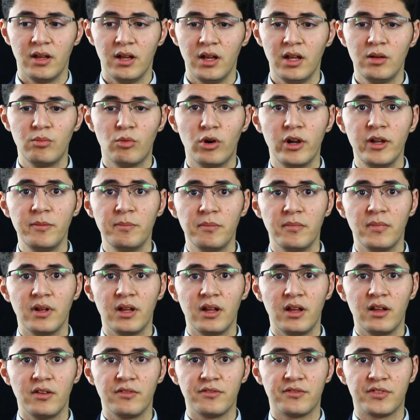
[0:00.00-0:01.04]
المهم
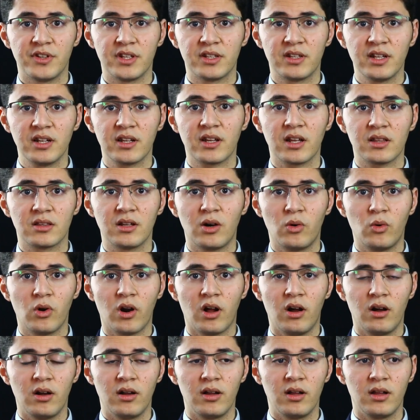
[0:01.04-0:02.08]
في تلك
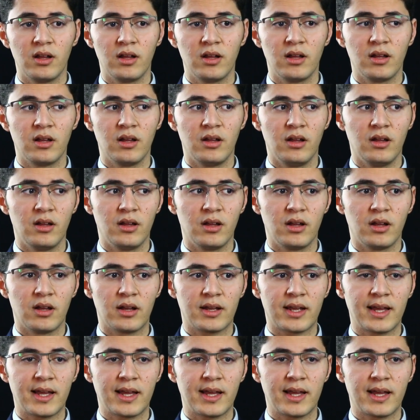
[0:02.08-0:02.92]
الدورة آه،